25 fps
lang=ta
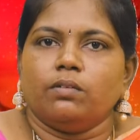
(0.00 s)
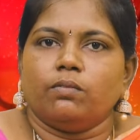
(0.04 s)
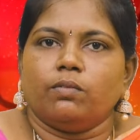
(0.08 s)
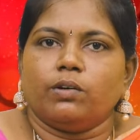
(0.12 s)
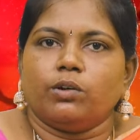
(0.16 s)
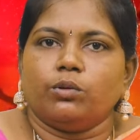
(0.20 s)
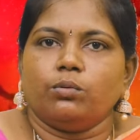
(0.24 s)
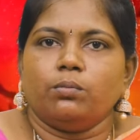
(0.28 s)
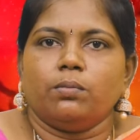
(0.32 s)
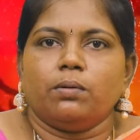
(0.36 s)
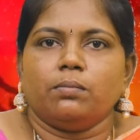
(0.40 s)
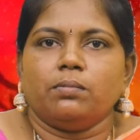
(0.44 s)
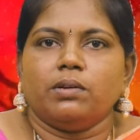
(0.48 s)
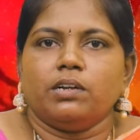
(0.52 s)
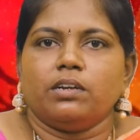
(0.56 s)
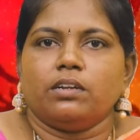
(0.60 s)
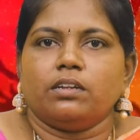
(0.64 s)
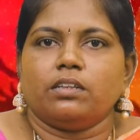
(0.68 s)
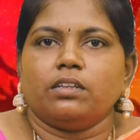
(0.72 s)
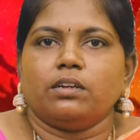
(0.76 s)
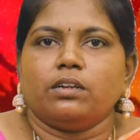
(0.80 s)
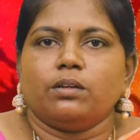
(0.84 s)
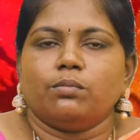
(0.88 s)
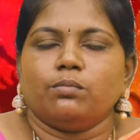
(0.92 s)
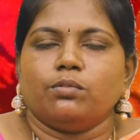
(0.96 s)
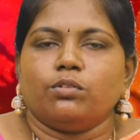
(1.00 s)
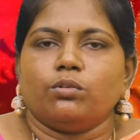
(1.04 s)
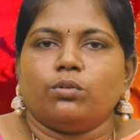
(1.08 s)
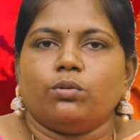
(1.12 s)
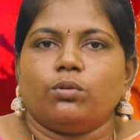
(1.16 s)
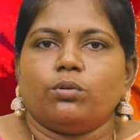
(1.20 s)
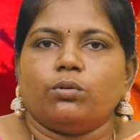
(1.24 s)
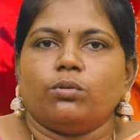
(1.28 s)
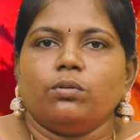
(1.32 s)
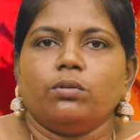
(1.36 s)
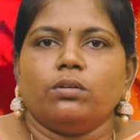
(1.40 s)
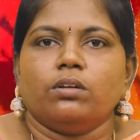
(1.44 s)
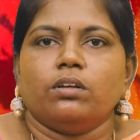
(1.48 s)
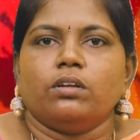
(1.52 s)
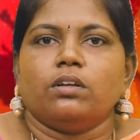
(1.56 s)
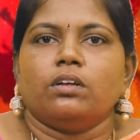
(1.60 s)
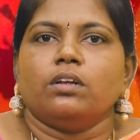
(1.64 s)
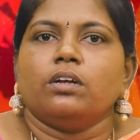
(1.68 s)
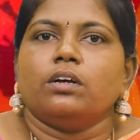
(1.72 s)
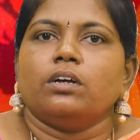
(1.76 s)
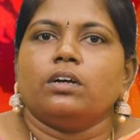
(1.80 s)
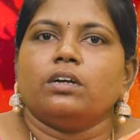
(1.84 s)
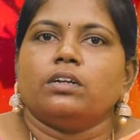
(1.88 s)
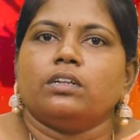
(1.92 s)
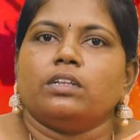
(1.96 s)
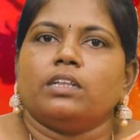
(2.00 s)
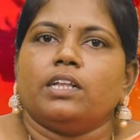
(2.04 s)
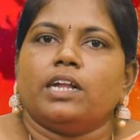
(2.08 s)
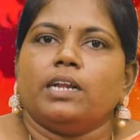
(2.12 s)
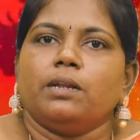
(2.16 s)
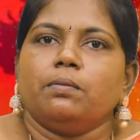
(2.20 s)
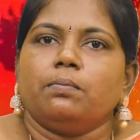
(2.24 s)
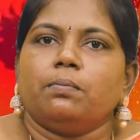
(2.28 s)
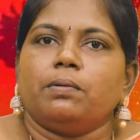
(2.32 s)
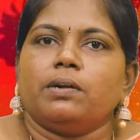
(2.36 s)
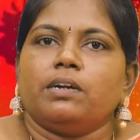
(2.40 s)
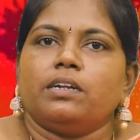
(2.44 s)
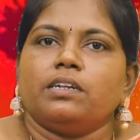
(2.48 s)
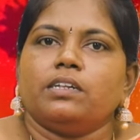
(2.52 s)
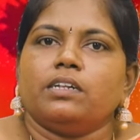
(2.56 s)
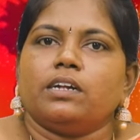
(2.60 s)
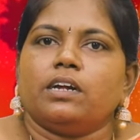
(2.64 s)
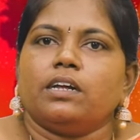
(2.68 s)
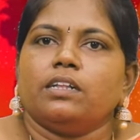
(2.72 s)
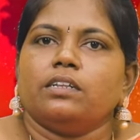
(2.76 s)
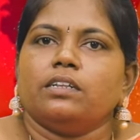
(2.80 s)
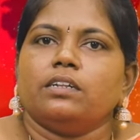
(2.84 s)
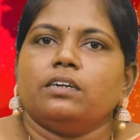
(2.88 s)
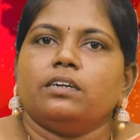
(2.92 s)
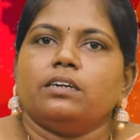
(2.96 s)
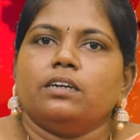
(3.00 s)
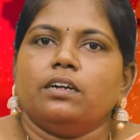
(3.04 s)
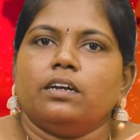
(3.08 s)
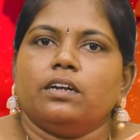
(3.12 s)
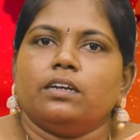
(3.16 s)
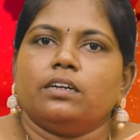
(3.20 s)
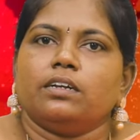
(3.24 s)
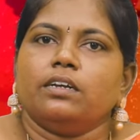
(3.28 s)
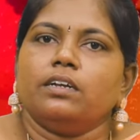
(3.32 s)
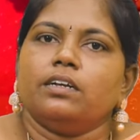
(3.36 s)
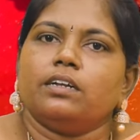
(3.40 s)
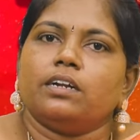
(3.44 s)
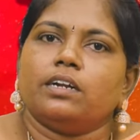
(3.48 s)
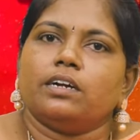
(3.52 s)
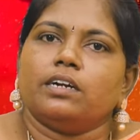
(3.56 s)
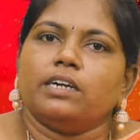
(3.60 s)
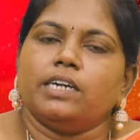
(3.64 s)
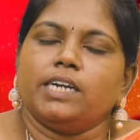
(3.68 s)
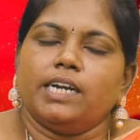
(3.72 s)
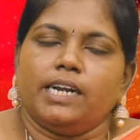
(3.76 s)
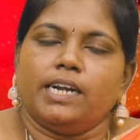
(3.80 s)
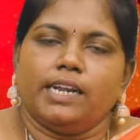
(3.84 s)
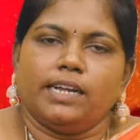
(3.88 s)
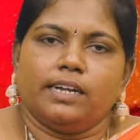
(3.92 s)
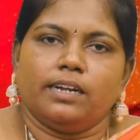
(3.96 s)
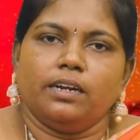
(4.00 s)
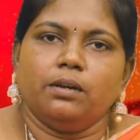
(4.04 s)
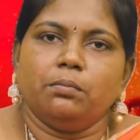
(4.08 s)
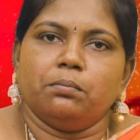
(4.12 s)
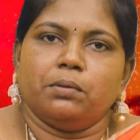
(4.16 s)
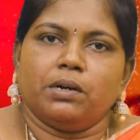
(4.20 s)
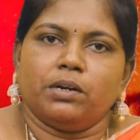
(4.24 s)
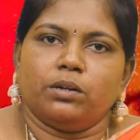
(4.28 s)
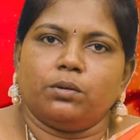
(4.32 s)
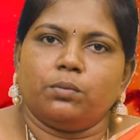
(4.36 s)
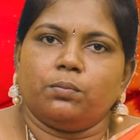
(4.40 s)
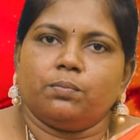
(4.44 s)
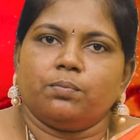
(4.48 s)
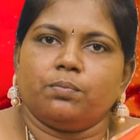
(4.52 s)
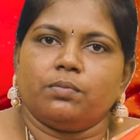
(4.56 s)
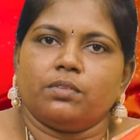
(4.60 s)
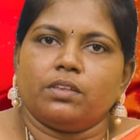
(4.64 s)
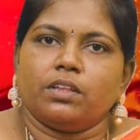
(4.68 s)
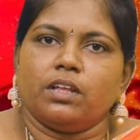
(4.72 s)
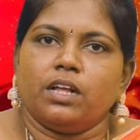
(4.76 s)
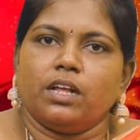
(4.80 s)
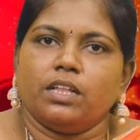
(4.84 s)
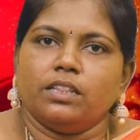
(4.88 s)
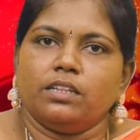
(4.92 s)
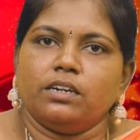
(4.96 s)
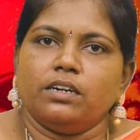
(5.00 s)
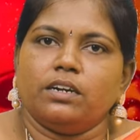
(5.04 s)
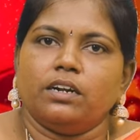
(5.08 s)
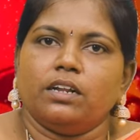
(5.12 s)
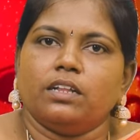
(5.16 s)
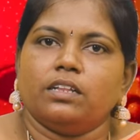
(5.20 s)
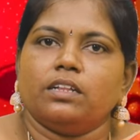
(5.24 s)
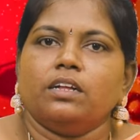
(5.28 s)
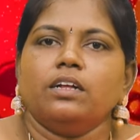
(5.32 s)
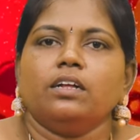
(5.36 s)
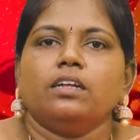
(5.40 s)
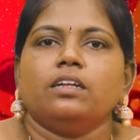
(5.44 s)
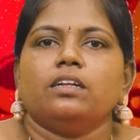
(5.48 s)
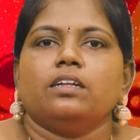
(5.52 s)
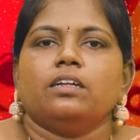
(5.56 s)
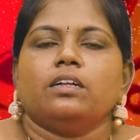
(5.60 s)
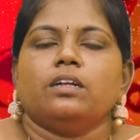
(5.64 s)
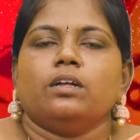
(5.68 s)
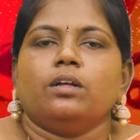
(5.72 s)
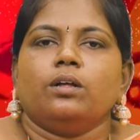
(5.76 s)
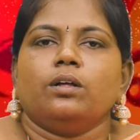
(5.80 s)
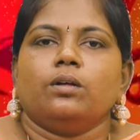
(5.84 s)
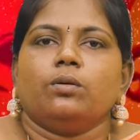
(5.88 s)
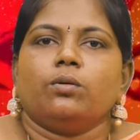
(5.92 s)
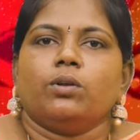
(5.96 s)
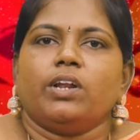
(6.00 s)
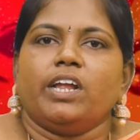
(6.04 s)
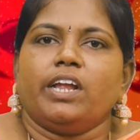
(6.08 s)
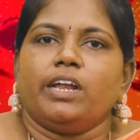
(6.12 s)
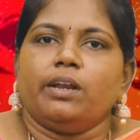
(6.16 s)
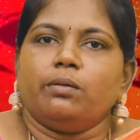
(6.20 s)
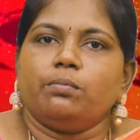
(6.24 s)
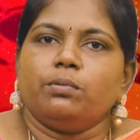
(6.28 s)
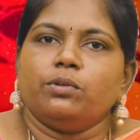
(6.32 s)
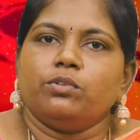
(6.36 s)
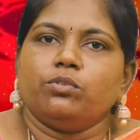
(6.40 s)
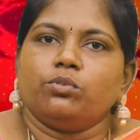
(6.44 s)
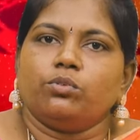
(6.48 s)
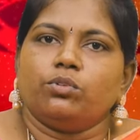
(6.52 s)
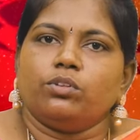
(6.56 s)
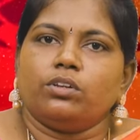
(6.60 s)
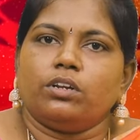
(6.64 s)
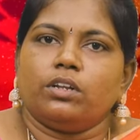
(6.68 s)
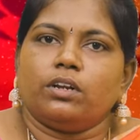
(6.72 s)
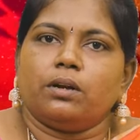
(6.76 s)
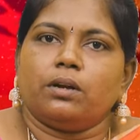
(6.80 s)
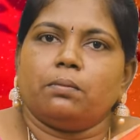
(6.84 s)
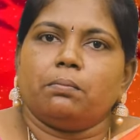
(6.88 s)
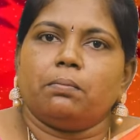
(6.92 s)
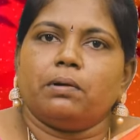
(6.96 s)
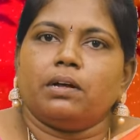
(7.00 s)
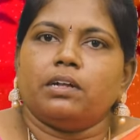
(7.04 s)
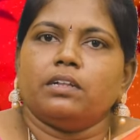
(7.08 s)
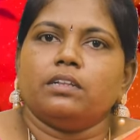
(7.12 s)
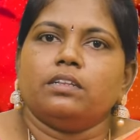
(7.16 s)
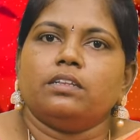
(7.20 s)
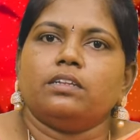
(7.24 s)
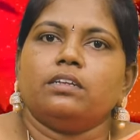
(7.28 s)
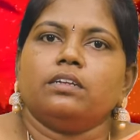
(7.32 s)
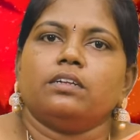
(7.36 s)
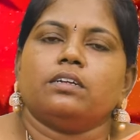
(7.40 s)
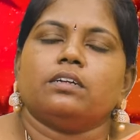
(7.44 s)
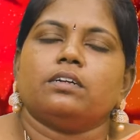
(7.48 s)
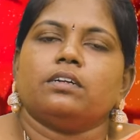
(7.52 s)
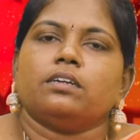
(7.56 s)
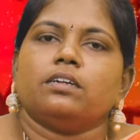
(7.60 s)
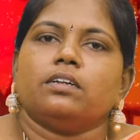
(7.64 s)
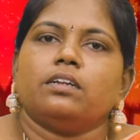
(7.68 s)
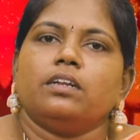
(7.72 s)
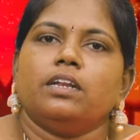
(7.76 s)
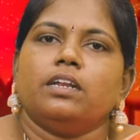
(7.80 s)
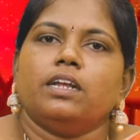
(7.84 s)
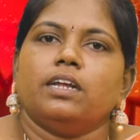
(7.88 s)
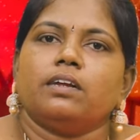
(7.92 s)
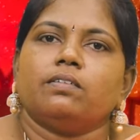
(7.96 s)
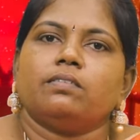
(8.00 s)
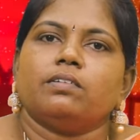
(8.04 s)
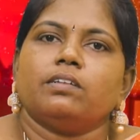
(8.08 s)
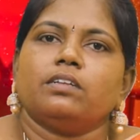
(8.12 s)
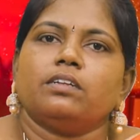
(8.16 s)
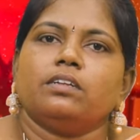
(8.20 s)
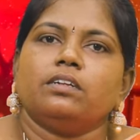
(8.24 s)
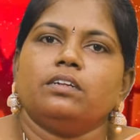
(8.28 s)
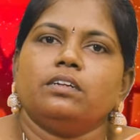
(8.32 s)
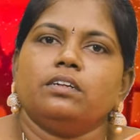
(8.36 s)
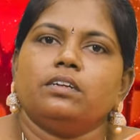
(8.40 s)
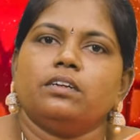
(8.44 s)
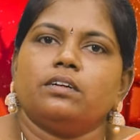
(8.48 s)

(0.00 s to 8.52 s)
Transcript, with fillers: வரும் அப்படின்றது நம்ம சொல்கிறோம் தனிப்பட்ட ஜாதகங்களுக்கு கிரக நிலைகள் மாறும் அதனால தான் ஒரு ஏஎல்பி ஜோதிடரை பார்த்து நீங்கள் வந்து